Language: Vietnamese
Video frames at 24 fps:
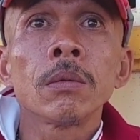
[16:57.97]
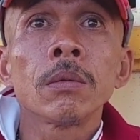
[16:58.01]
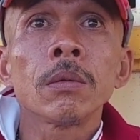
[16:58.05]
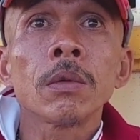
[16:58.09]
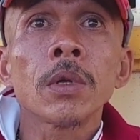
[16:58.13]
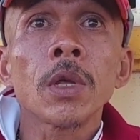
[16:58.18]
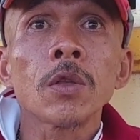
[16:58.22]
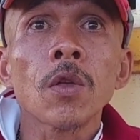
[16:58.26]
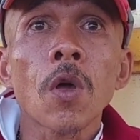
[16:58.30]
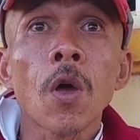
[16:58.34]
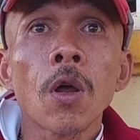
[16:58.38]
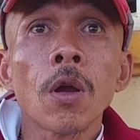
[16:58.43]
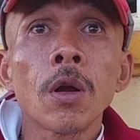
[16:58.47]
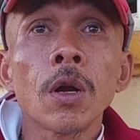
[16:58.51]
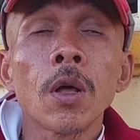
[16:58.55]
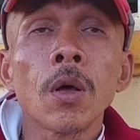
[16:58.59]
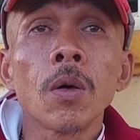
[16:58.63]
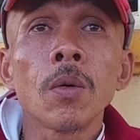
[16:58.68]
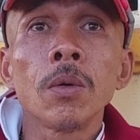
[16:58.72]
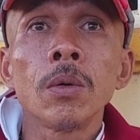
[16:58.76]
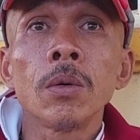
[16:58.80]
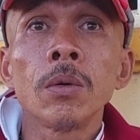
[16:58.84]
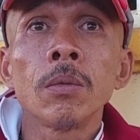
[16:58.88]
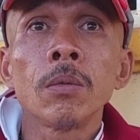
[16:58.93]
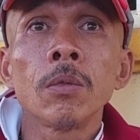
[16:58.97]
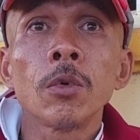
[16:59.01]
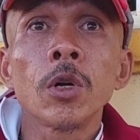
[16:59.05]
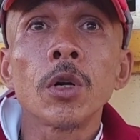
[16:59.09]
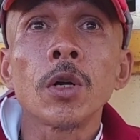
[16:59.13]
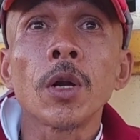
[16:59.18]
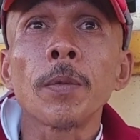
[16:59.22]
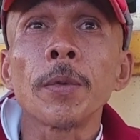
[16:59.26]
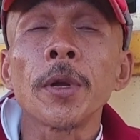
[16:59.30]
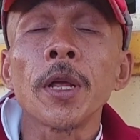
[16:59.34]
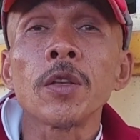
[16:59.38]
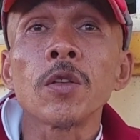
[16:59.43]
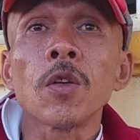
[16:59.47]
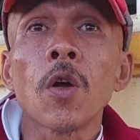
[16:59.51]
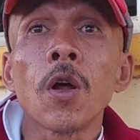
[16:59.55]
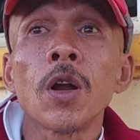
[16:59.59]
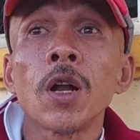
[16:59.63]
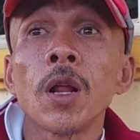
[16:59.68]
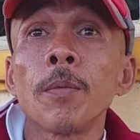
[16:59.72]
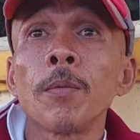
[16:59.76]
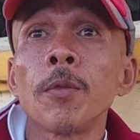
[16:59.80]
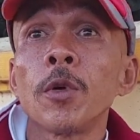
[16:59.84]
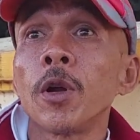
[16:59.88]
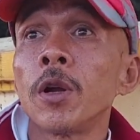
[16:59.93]
con giò ở đâu nó đập mấy giò
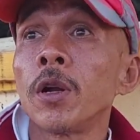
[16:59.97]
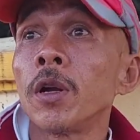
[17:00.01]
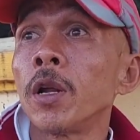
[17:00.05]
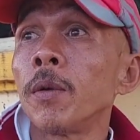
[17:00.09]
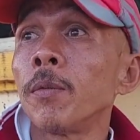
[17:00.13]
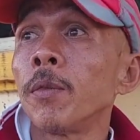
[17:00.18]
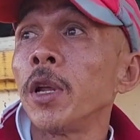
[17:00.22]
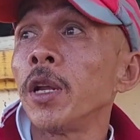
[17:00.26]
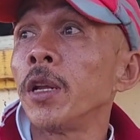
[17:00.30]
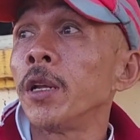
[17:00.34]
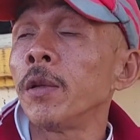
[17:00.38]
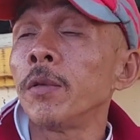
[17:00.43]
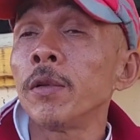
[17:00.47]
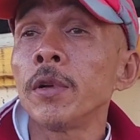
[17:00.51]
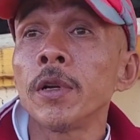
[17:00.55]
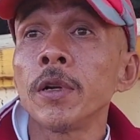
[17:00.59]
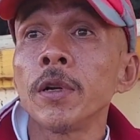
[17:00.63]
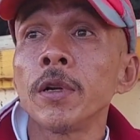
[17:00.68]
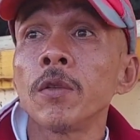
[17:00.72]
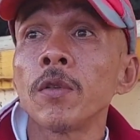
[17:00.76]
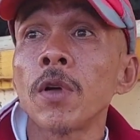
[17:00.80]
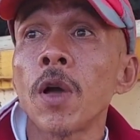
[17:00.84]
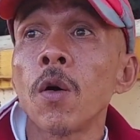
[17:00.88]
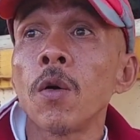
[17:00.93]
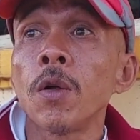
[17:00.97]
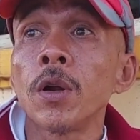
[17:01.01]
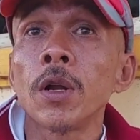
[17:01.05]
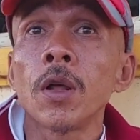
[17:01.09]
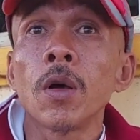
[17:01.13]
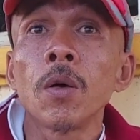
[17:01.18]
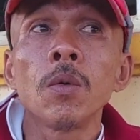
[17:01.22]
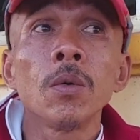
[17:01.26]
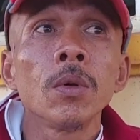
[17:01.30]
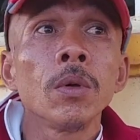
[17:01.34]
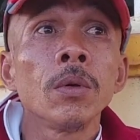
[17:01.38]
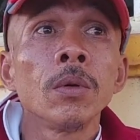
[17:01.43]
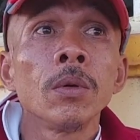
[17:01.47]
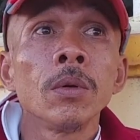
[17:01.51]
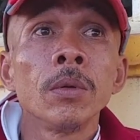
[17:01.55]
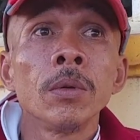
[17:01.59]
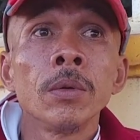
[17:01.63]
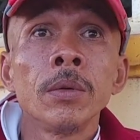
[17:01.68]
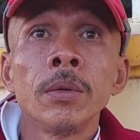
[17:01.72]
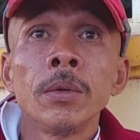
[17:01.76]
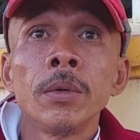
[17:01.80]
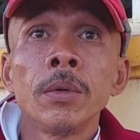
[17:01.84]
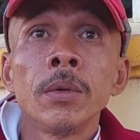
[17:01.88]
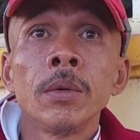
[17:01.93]
nằm ờ, mấy đứa cậu ở đâu
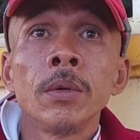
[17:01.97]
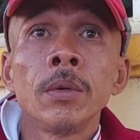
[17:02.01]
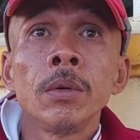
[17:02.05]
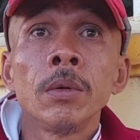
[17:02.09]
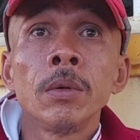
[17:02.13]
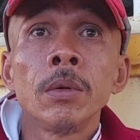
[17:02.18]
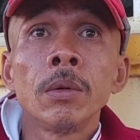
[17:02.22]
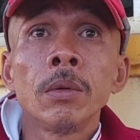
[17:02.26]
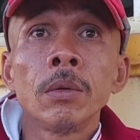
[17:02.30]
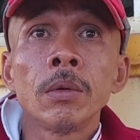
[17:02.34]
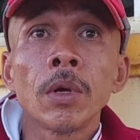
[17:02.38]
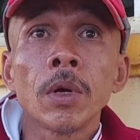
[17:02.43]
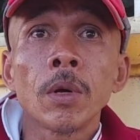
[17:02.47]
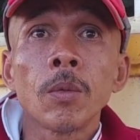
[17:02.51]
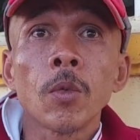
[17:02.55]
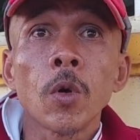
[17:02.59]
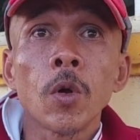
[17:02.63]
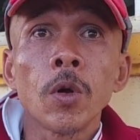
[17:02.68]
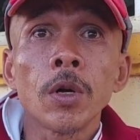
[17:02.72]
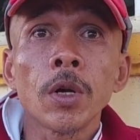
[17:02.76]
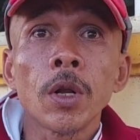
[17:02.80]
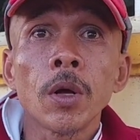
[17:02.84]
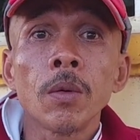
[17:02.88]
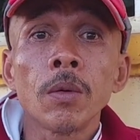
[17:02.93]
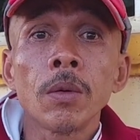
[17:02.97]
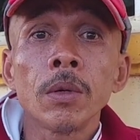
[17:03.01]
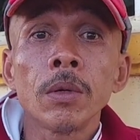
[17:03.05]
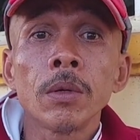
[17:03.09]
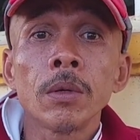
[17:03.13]
mỗi mỗi ở đâu